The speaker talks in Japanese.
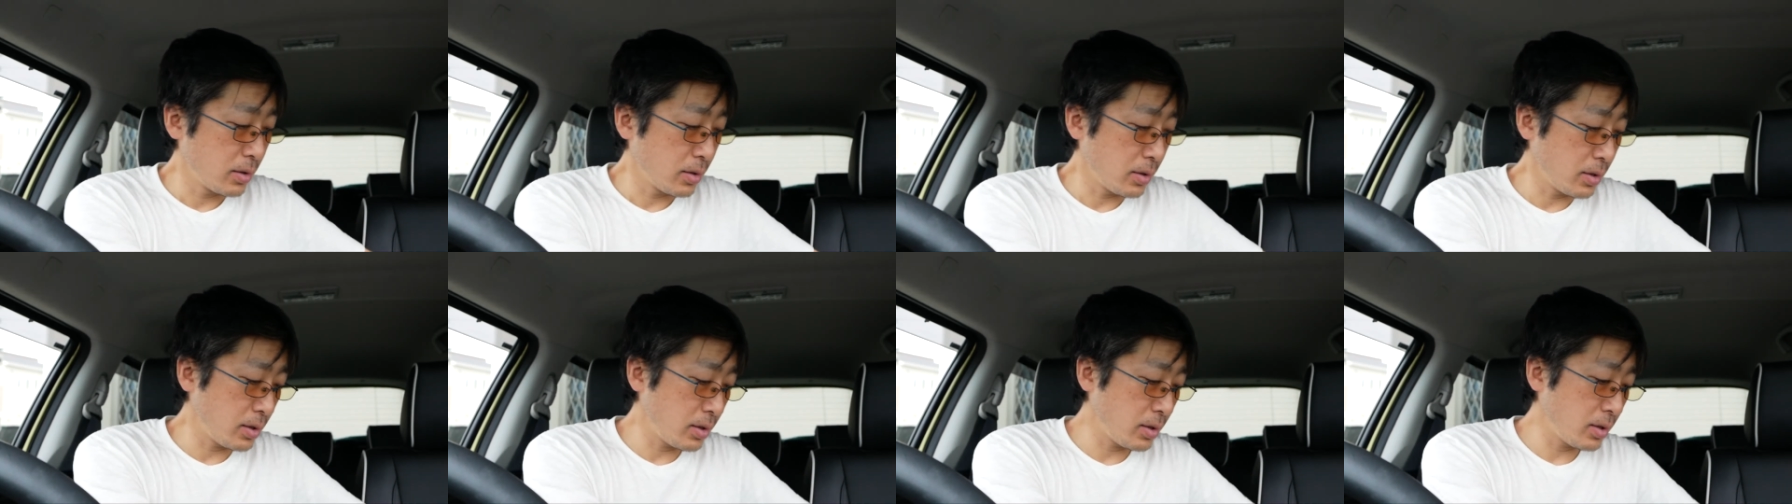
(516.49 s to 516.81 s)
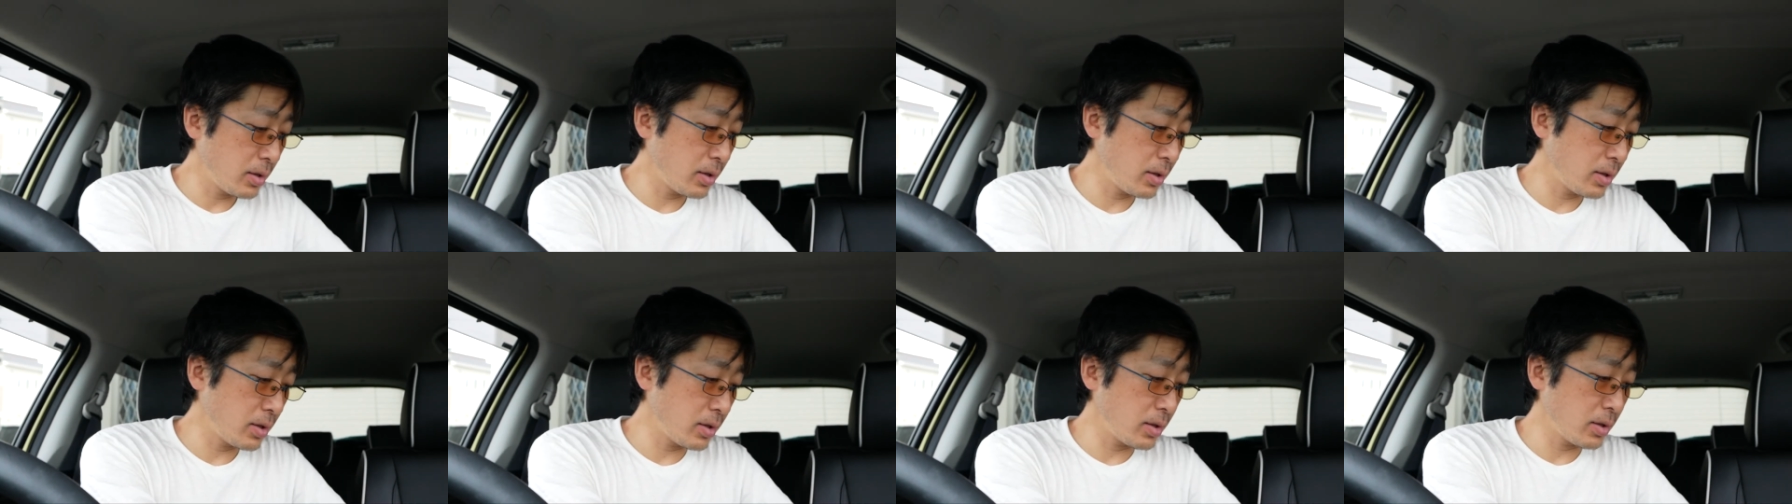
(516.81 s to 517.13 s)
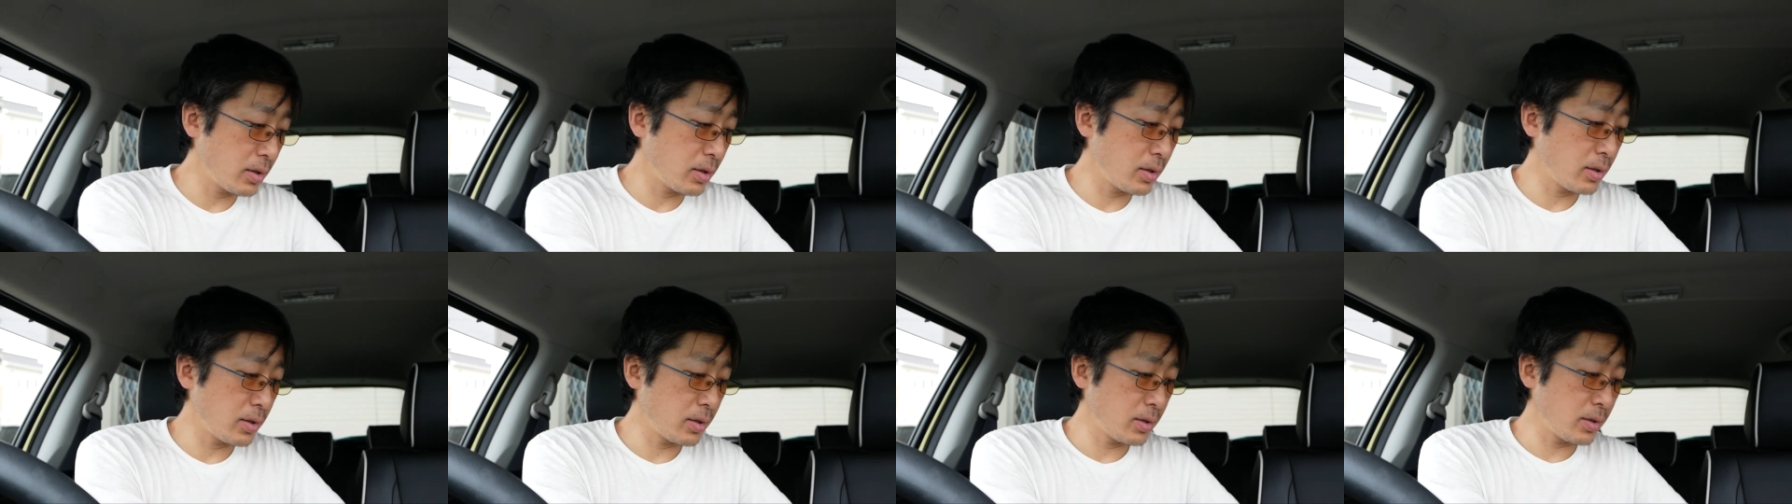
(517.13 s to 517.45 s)

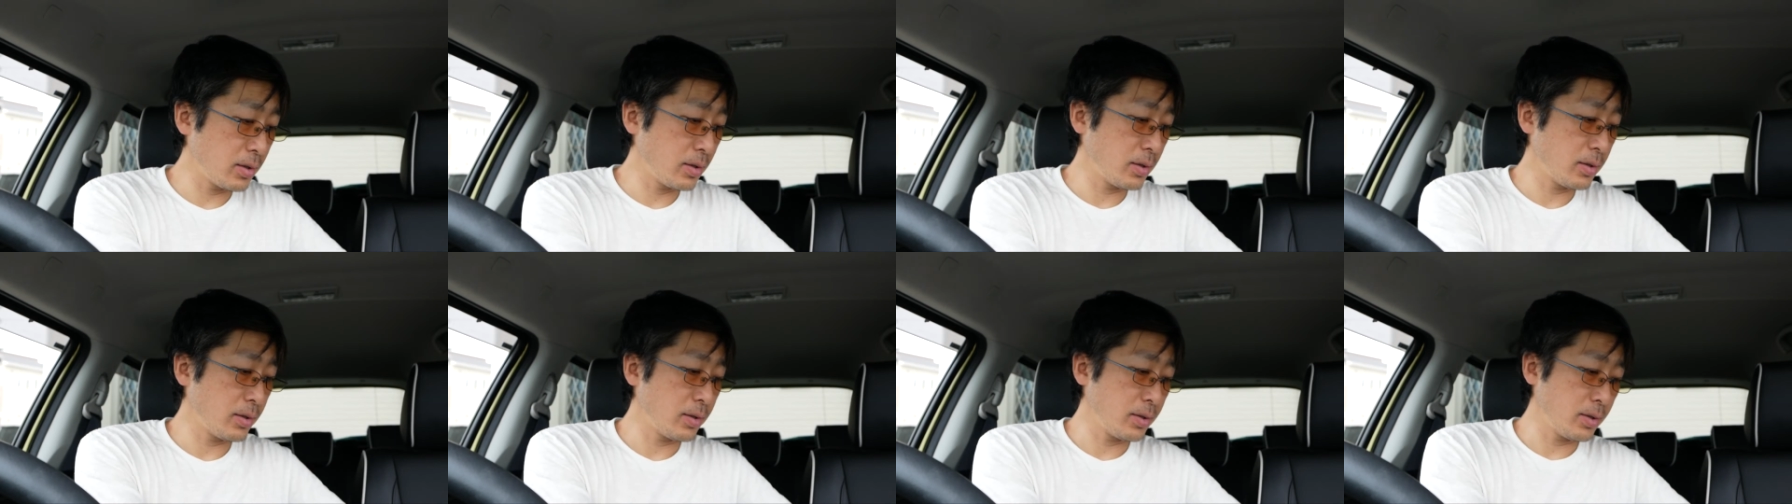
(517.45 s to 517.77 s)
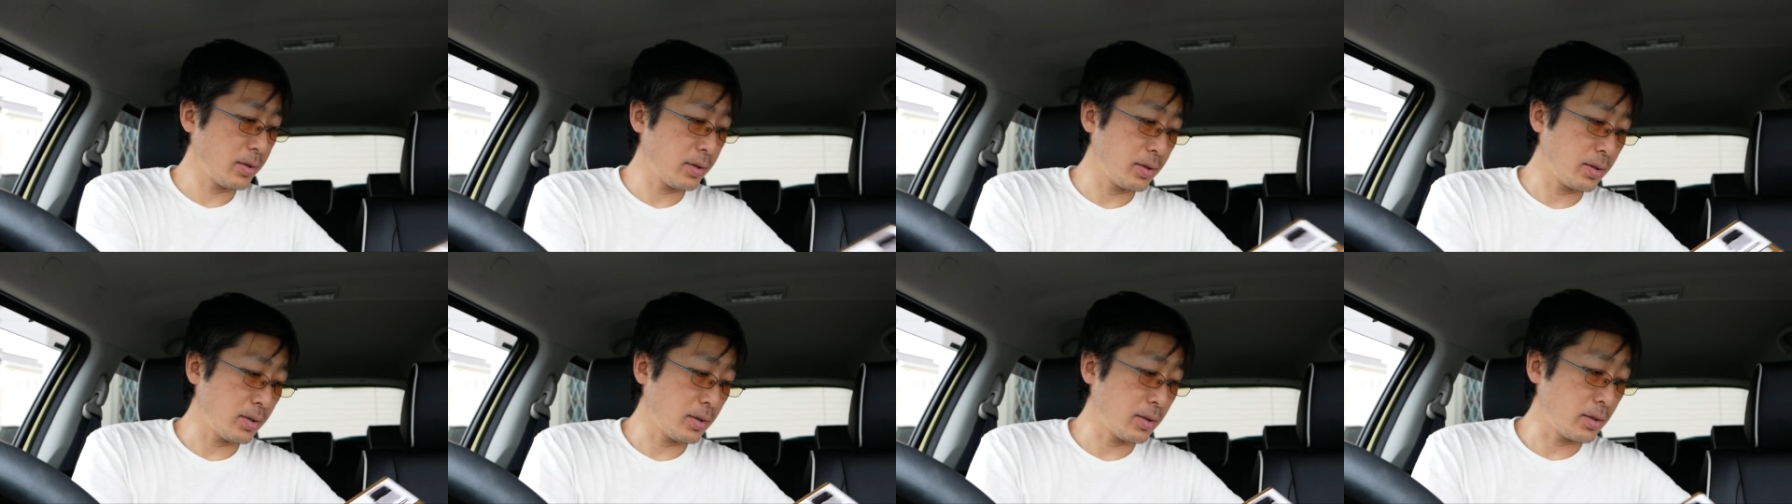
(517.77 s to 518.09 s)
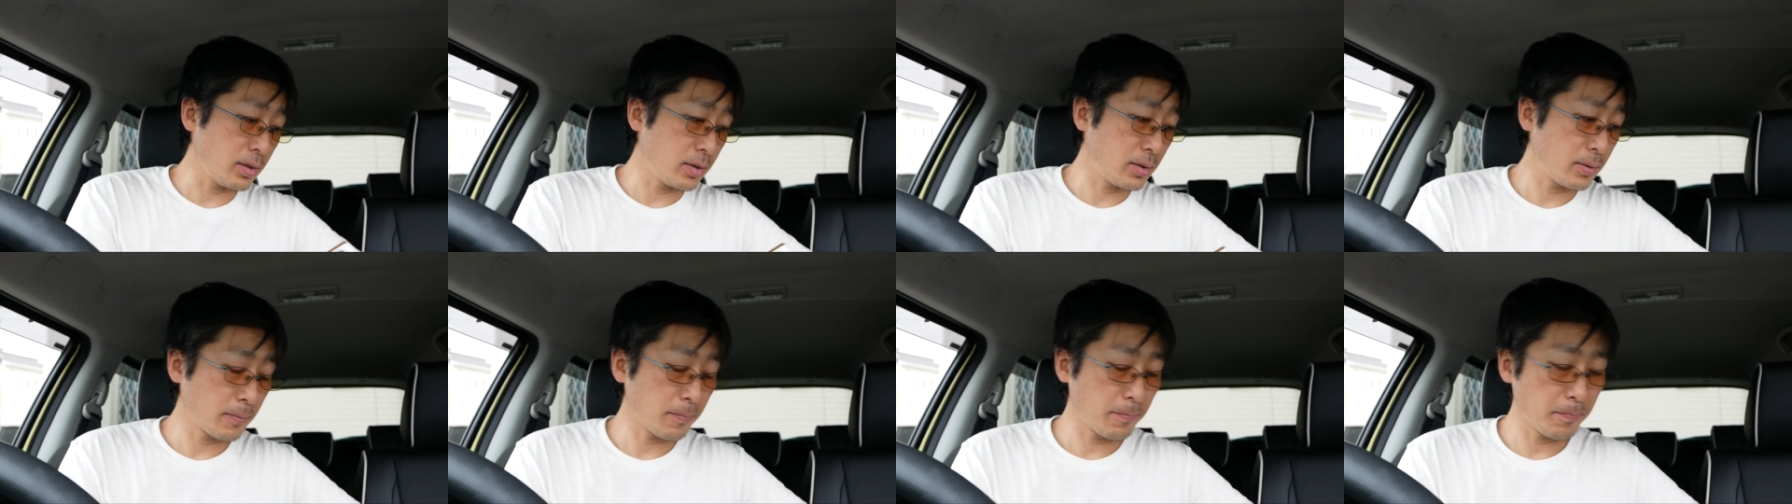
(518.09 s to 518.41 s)

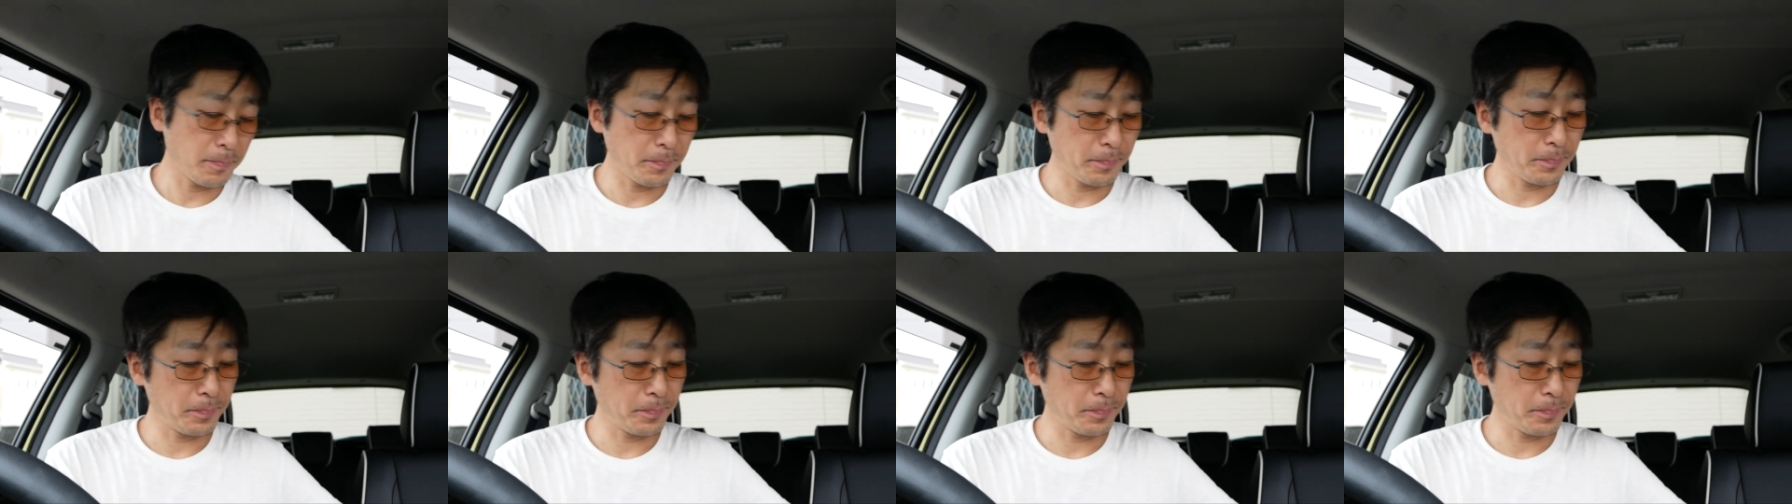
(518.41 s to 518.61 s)
えー